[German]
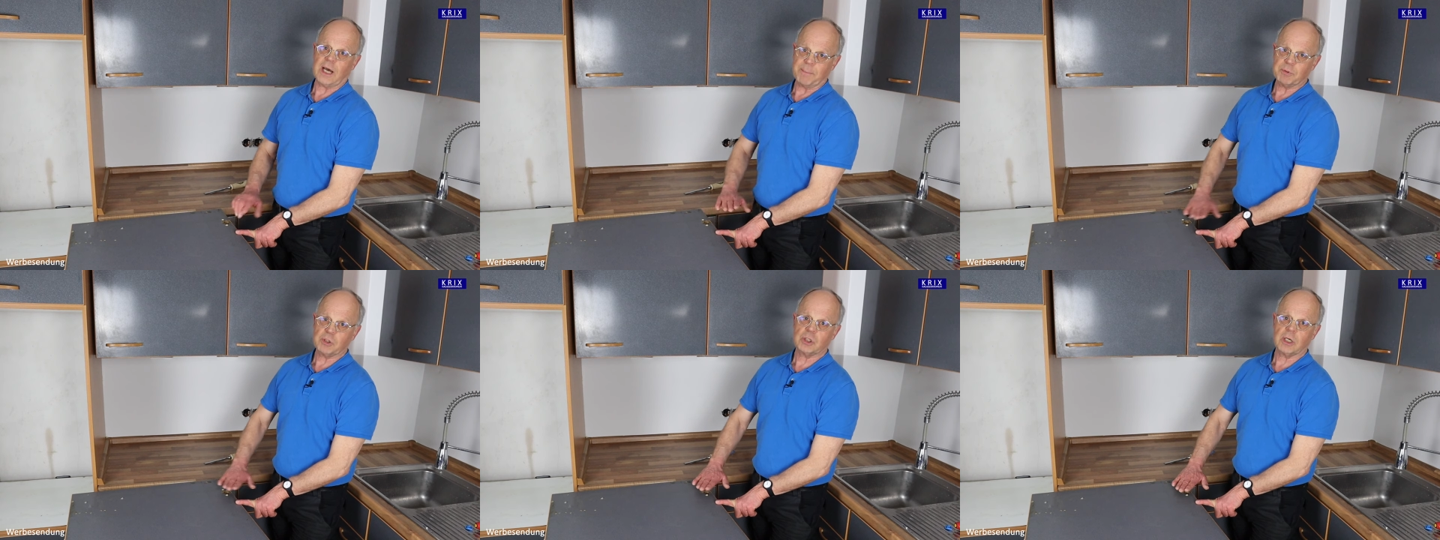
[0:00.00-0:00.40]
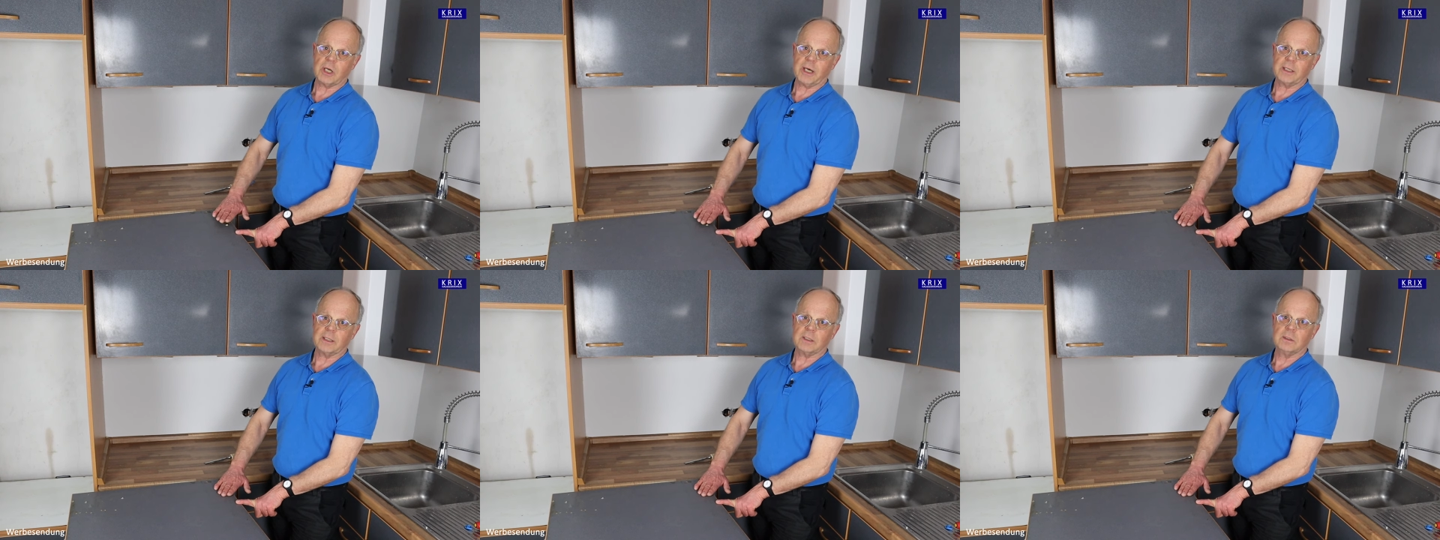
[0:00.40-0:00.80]

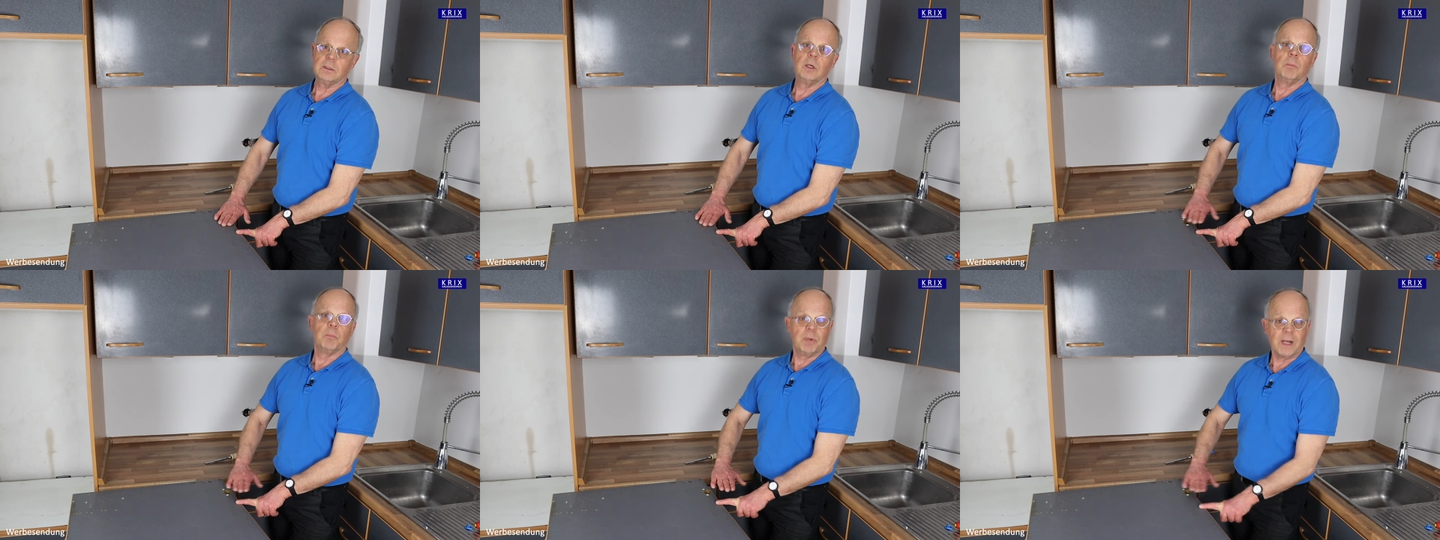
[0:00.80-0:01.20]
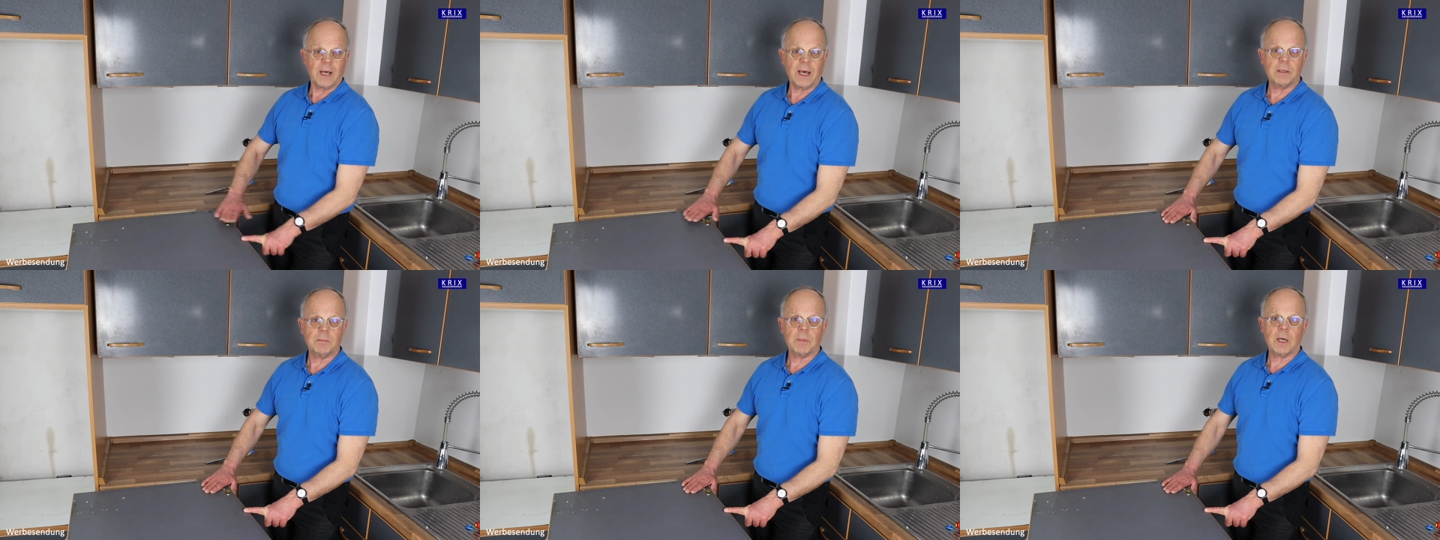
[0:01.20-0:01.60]
abschneiden,
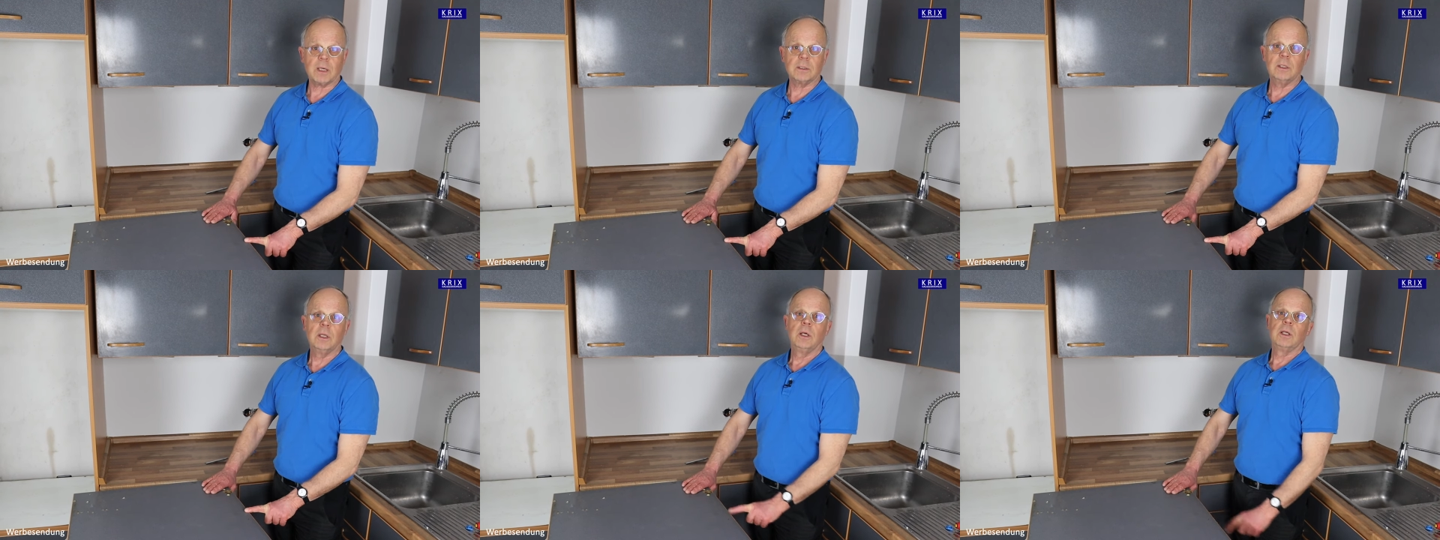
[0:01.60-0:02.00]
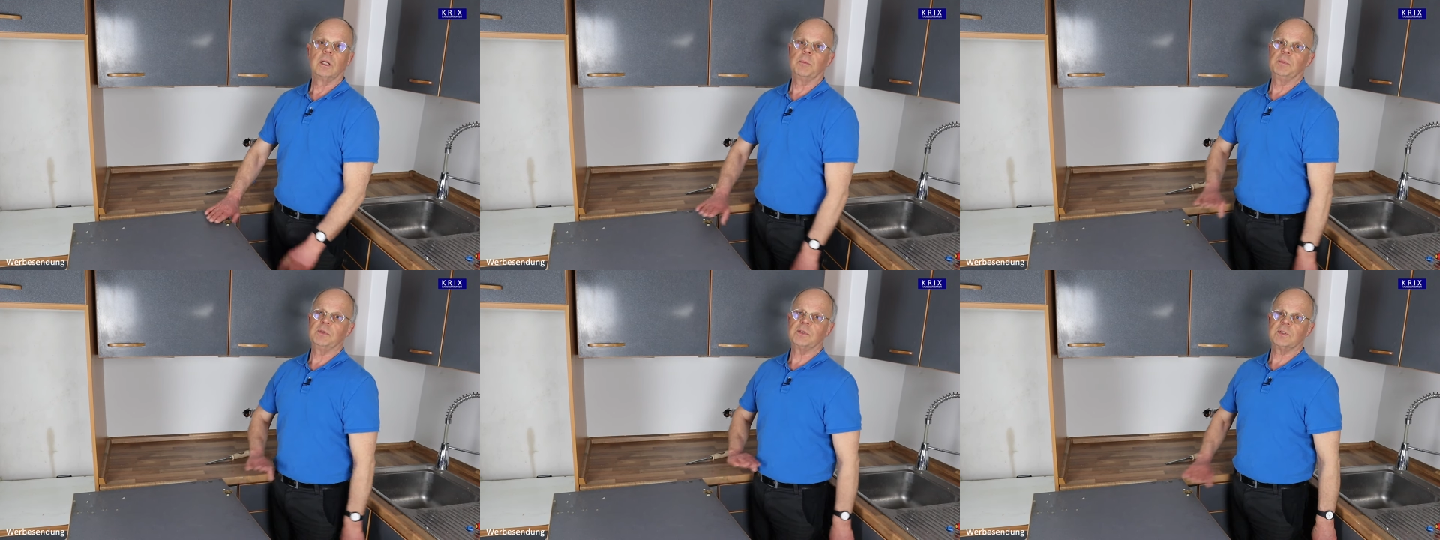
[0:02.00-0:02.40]
Plan machen,
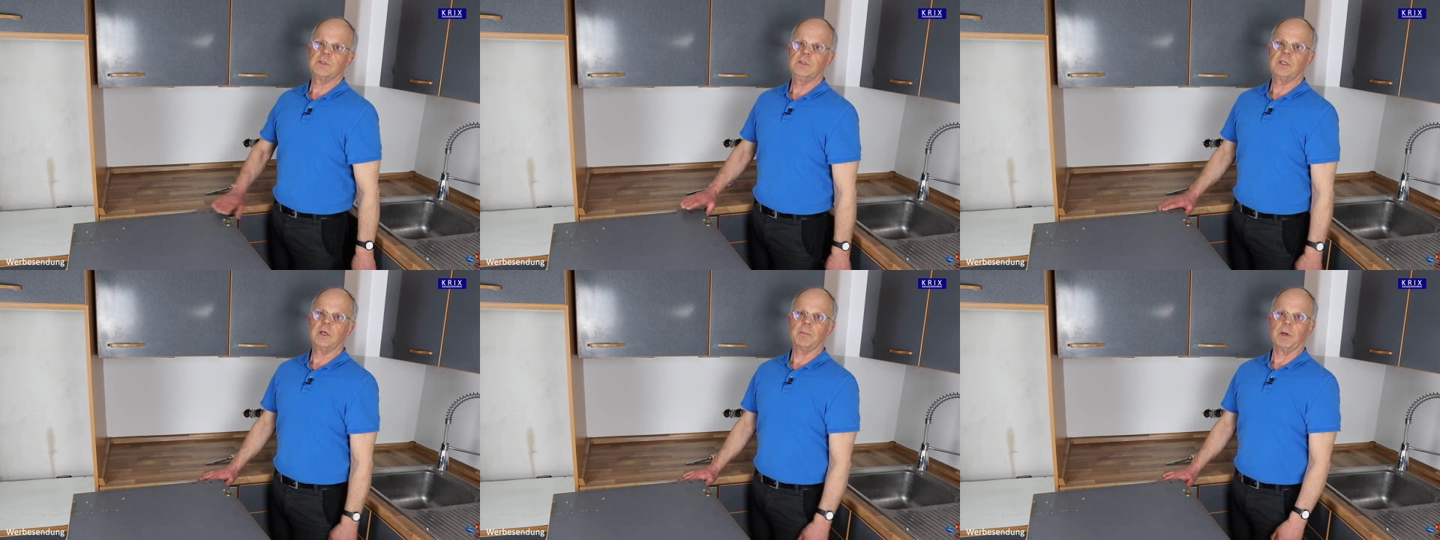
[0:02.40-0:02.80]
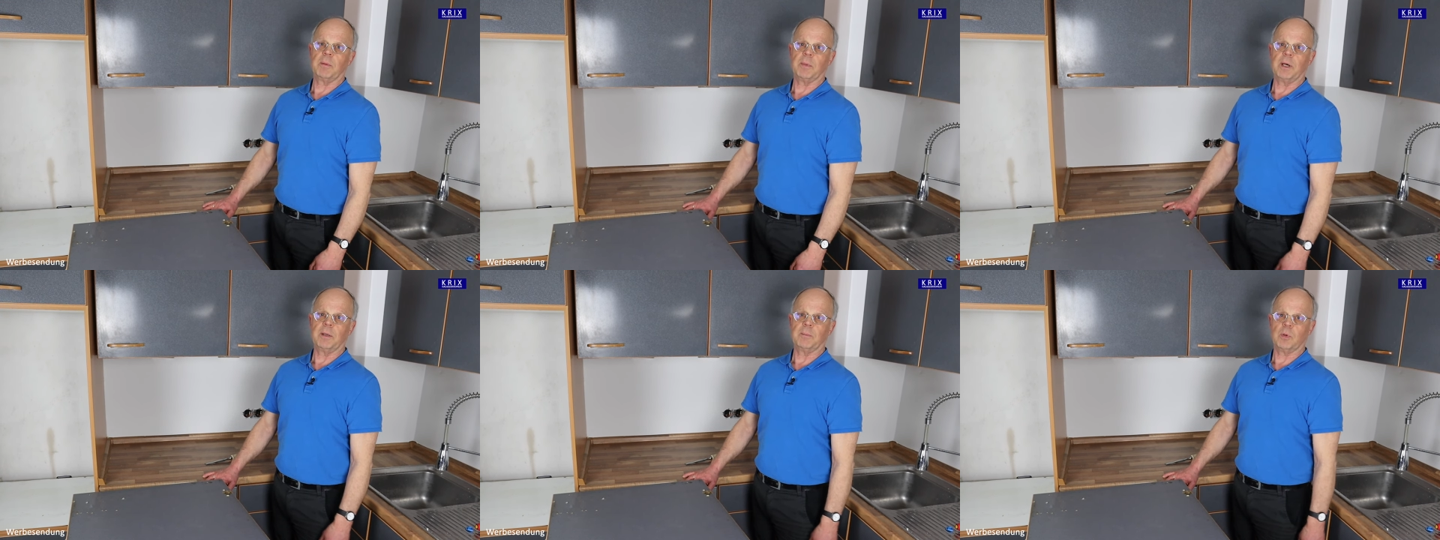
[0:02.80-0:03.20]
damit sie hinter beim
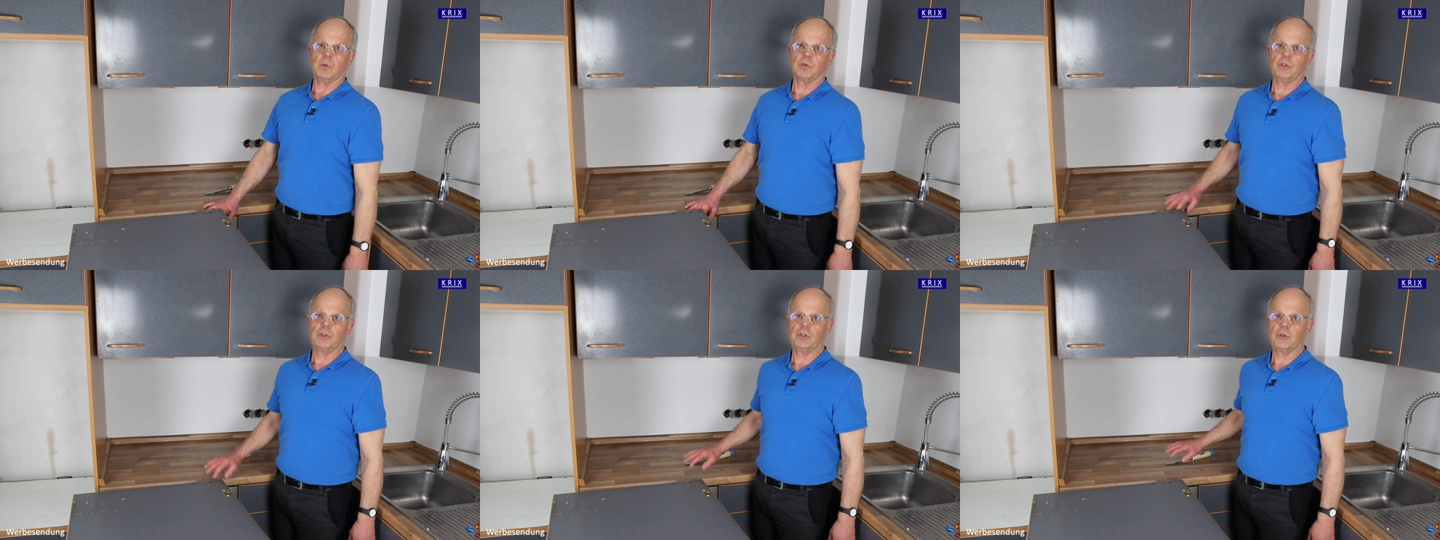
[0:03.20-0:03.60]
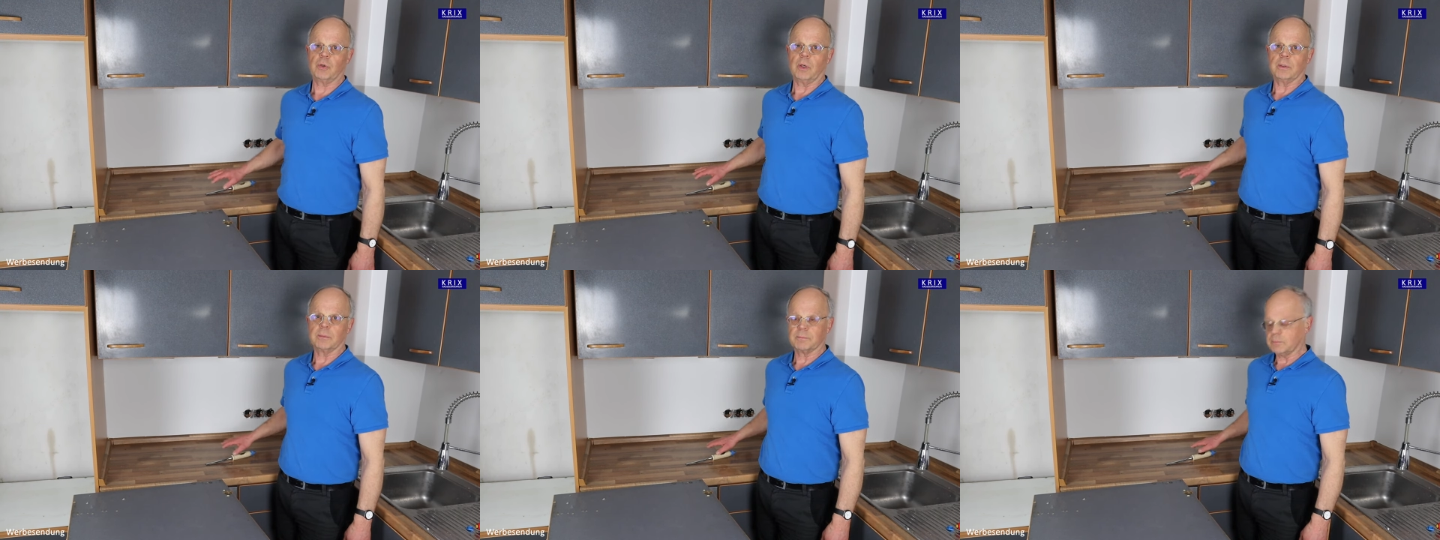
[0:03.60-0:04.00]
Einbau nicht
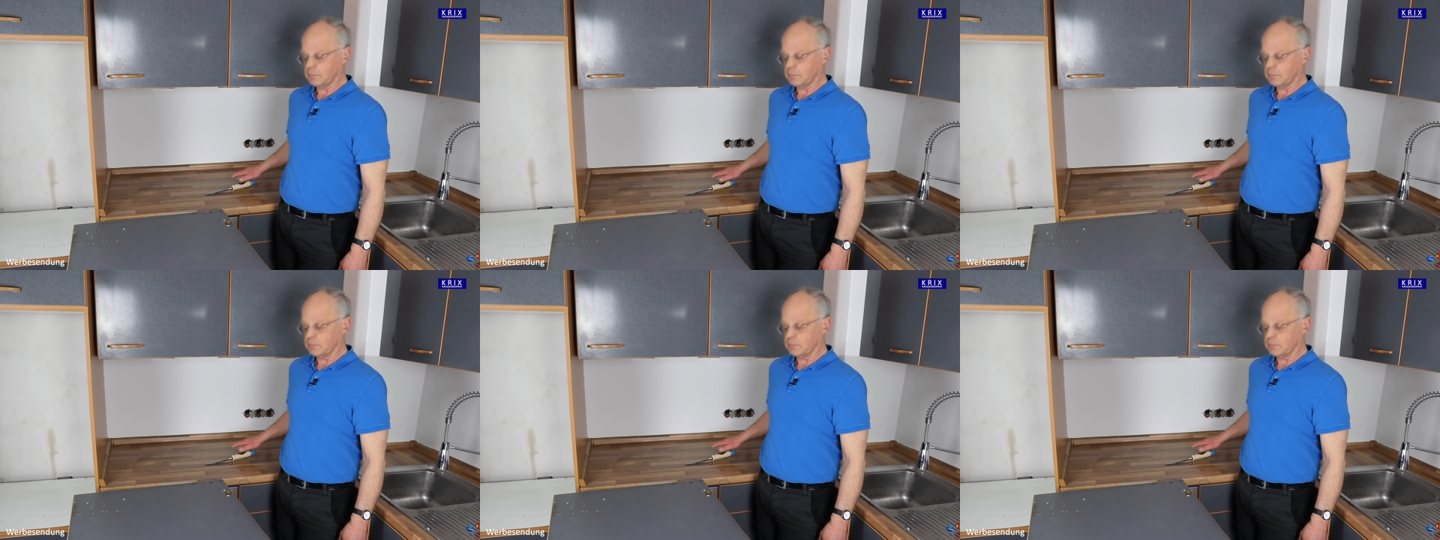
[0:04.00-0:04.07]
stören.